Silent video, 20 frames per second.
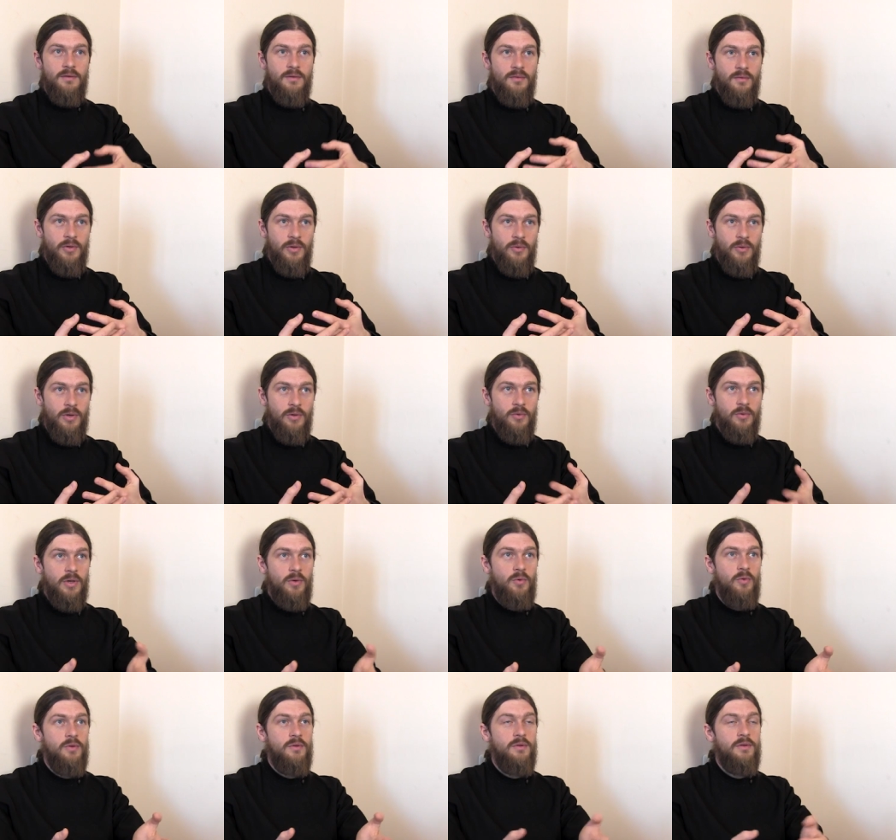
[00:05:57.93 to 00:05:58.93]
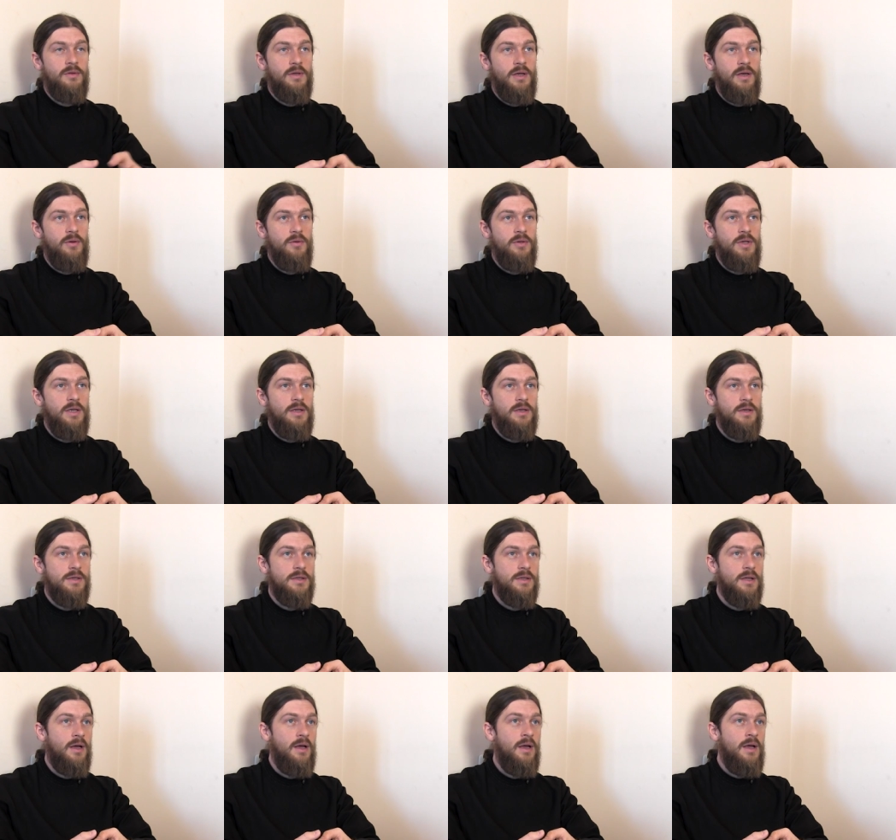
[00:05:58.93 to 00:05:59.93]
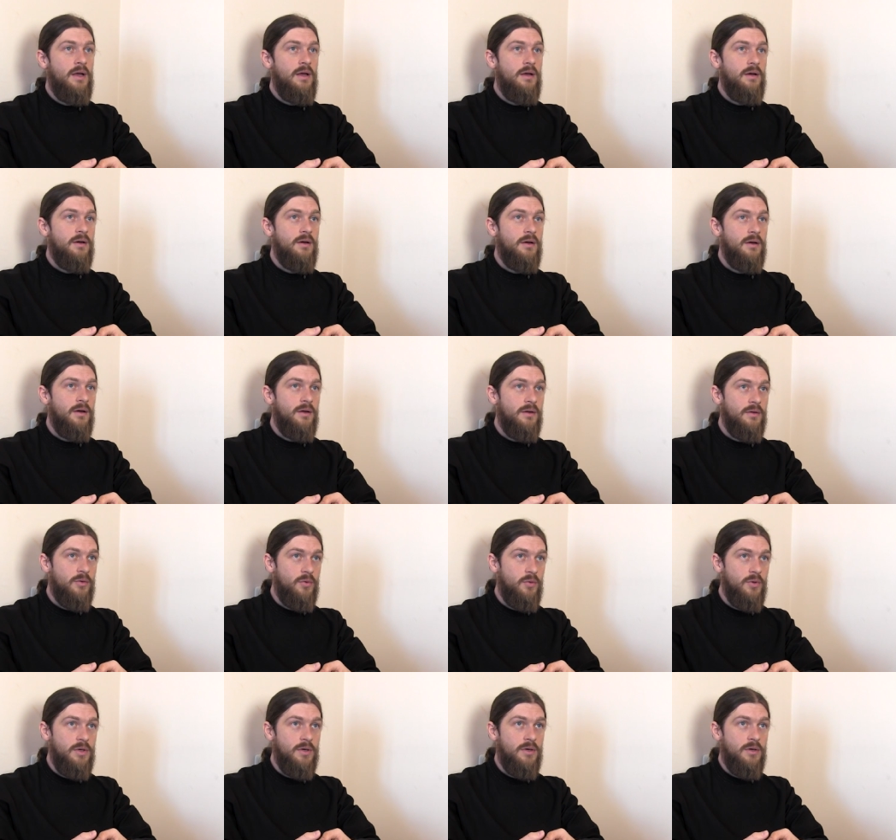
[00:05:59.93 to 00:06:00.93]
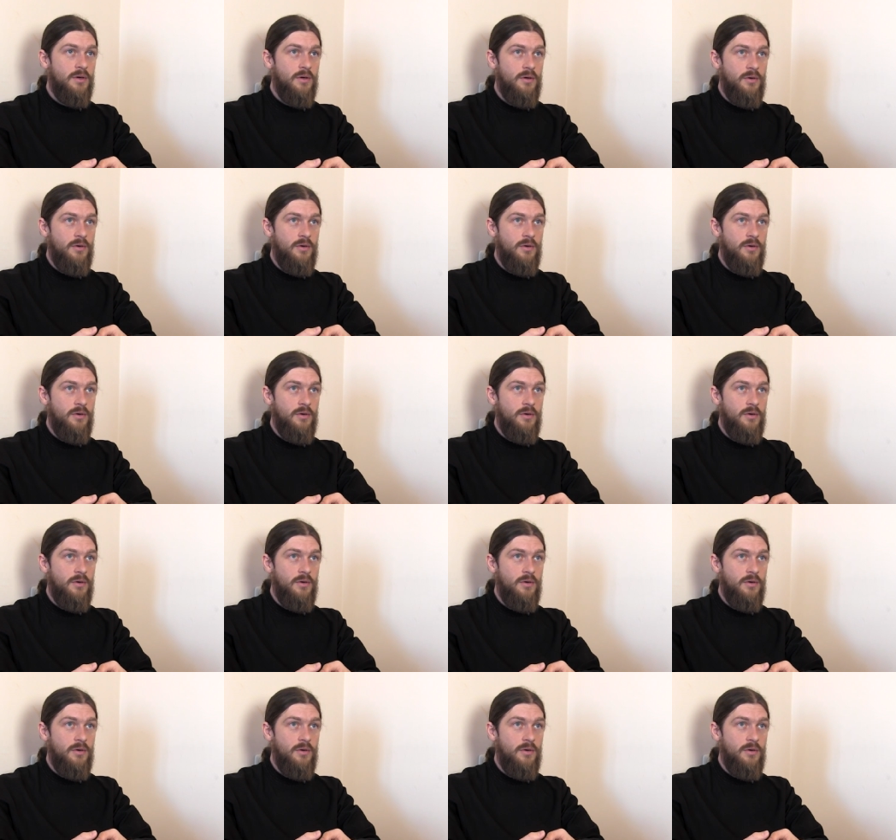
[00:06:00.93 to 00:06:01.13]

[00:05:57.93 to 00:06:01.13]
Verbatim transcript: свою такую социальную деятельность на э, других